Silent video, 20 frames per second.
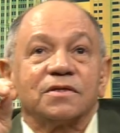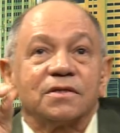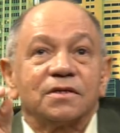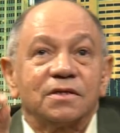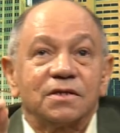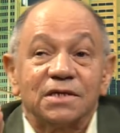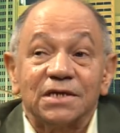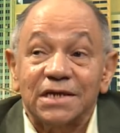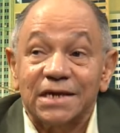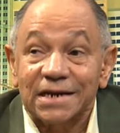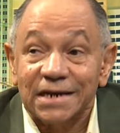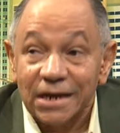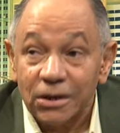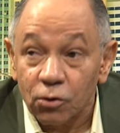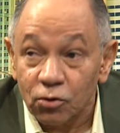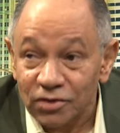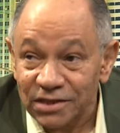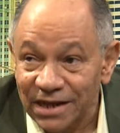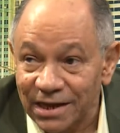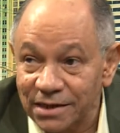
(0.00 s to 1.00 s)
Y
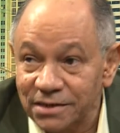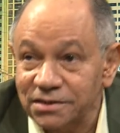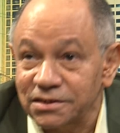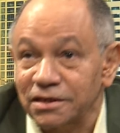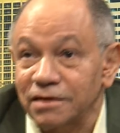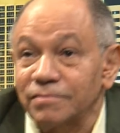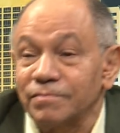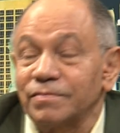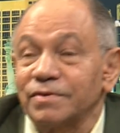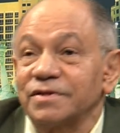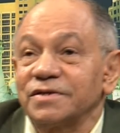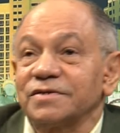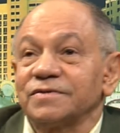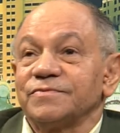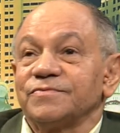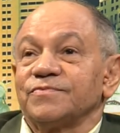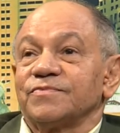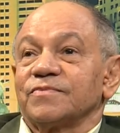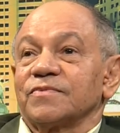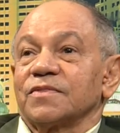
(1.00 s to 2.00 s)
recordar siempre
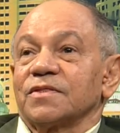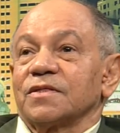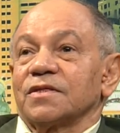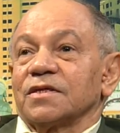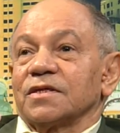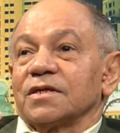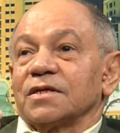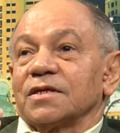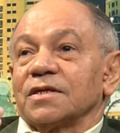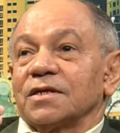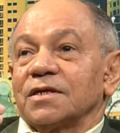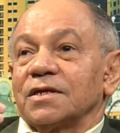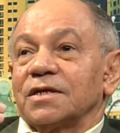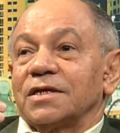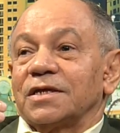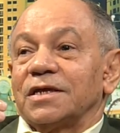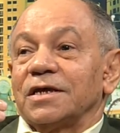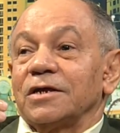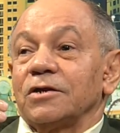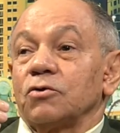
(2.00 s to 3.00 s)

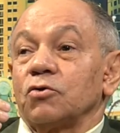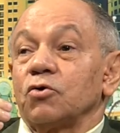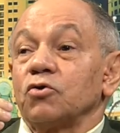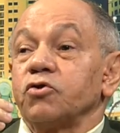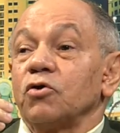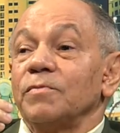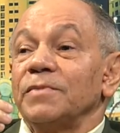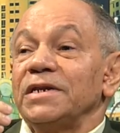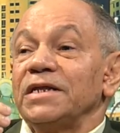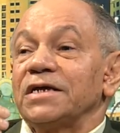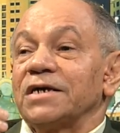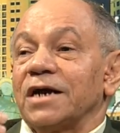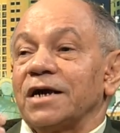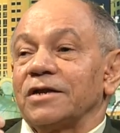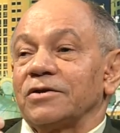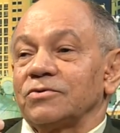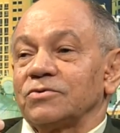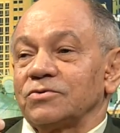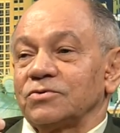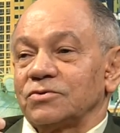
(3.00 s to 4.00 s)
que los
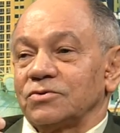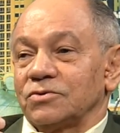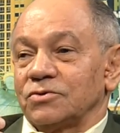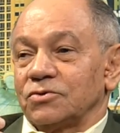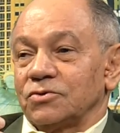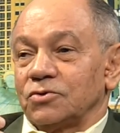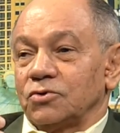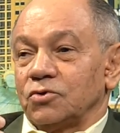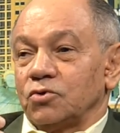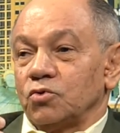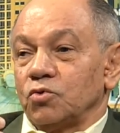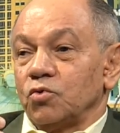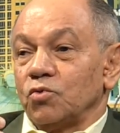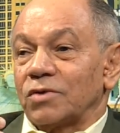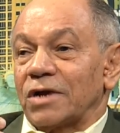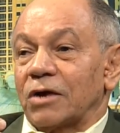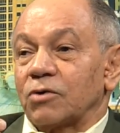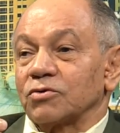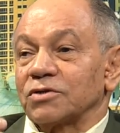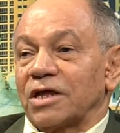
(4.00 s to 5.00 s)
dominicanos
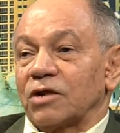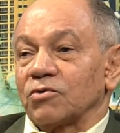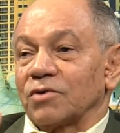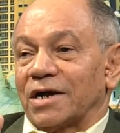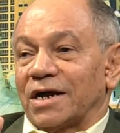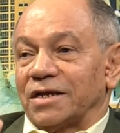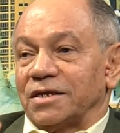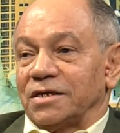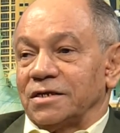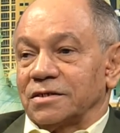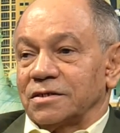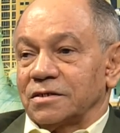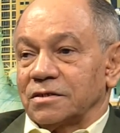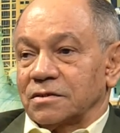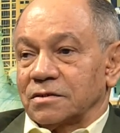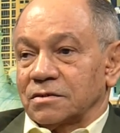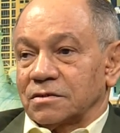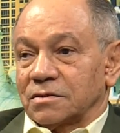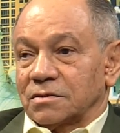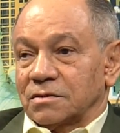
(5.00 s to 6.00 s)
nunca cortaron caña. ¿eh?
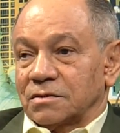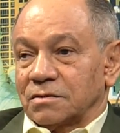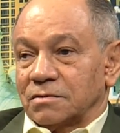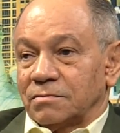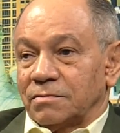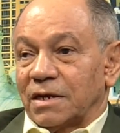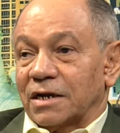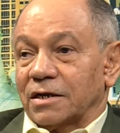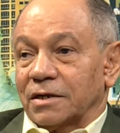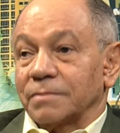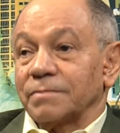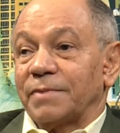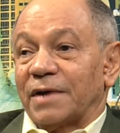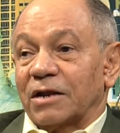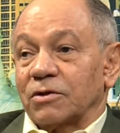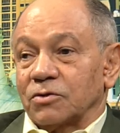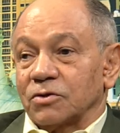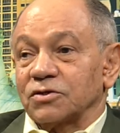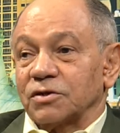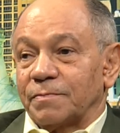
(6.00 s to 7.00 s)

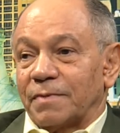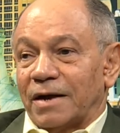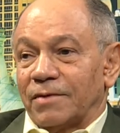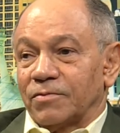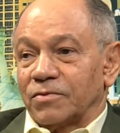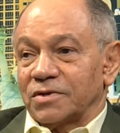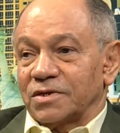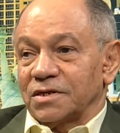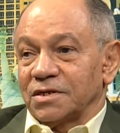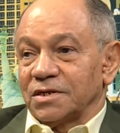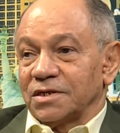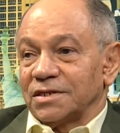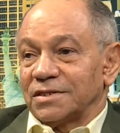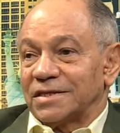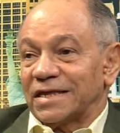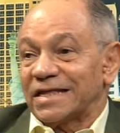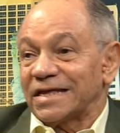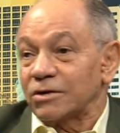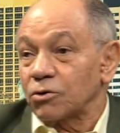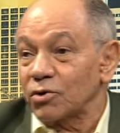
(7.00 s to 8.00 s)
para, que lo sepamos, ¿eh?
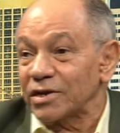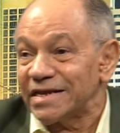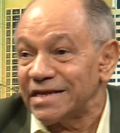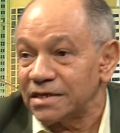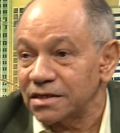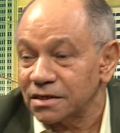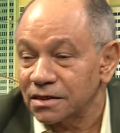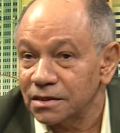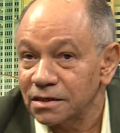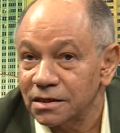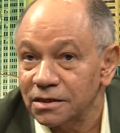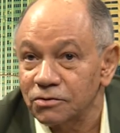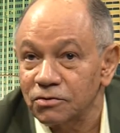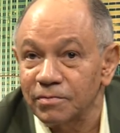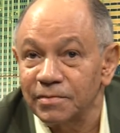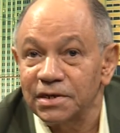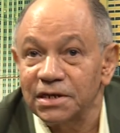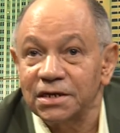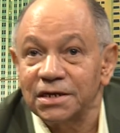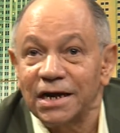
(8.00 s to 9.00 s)
desde el origen, el
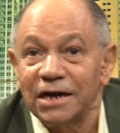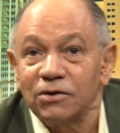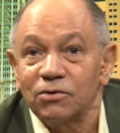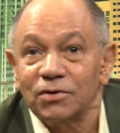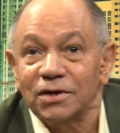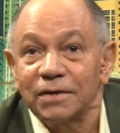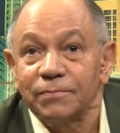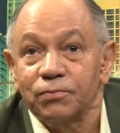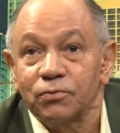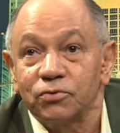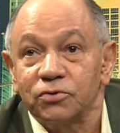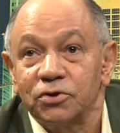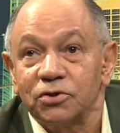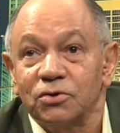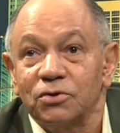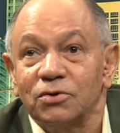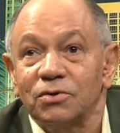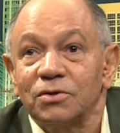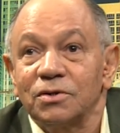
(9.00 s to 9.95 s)
dominicano repudió